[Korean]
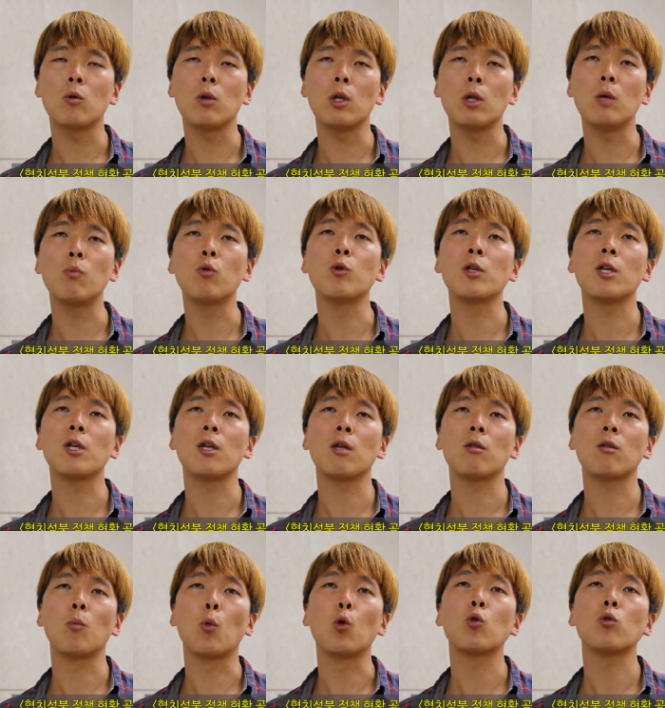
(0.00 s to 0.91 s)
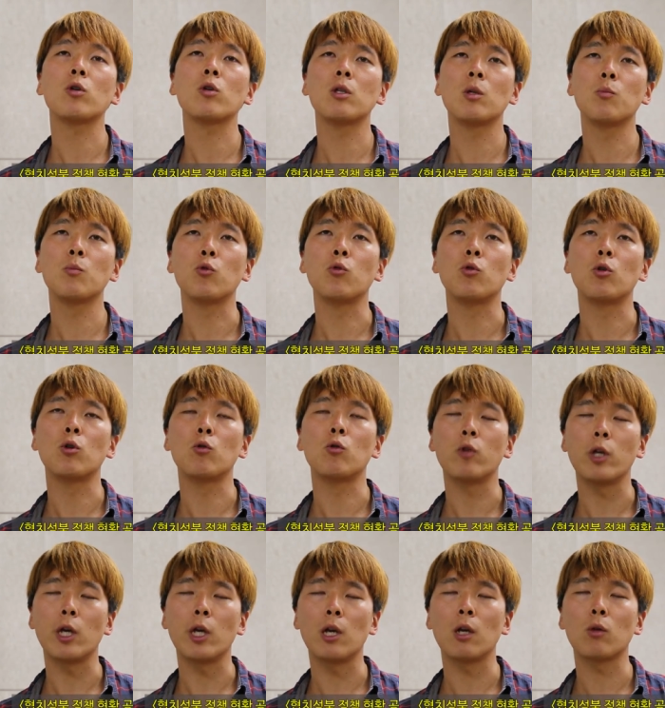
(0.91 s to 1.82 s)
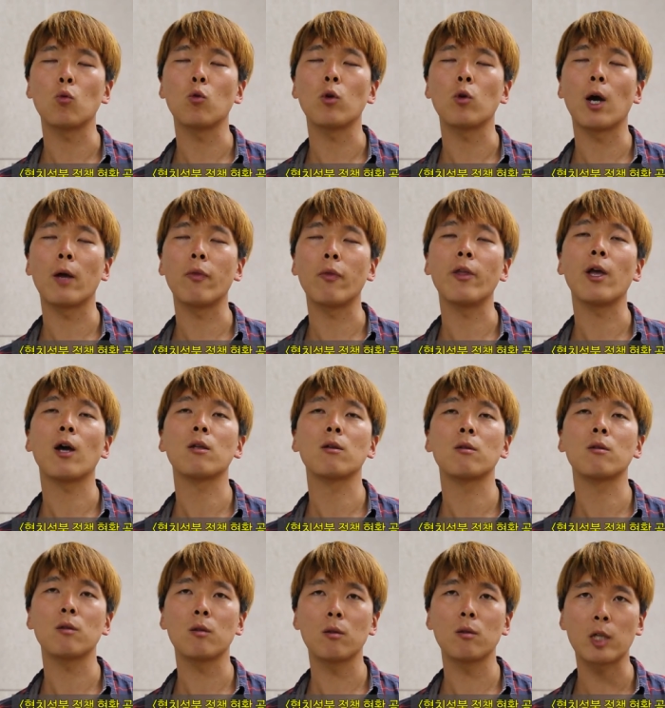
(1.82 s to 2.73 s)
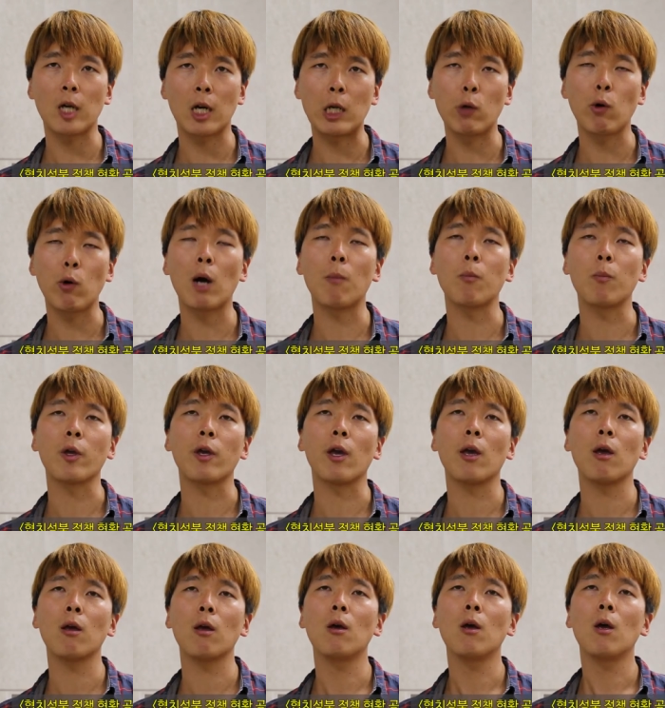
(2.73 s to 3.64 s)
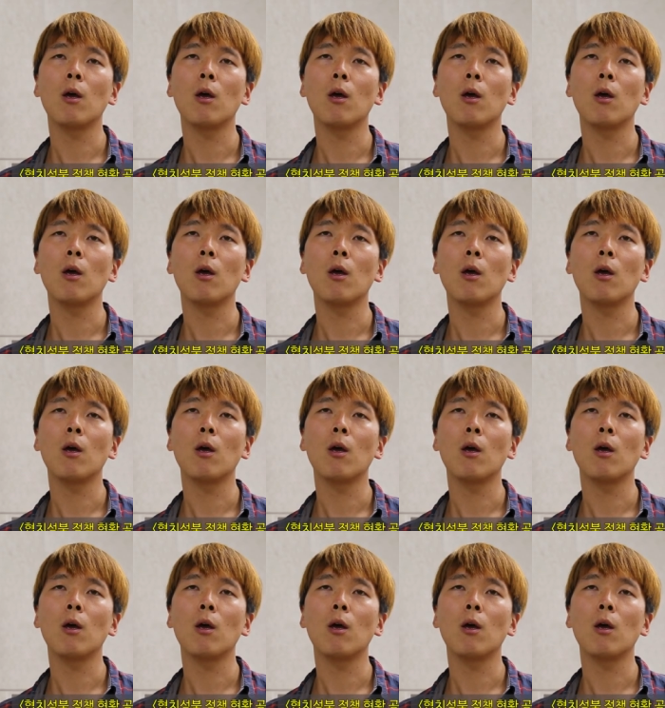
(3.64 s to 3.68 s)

이 부분에 대해서 모르시는 분들을 위해 또 안내하는 자료와 함께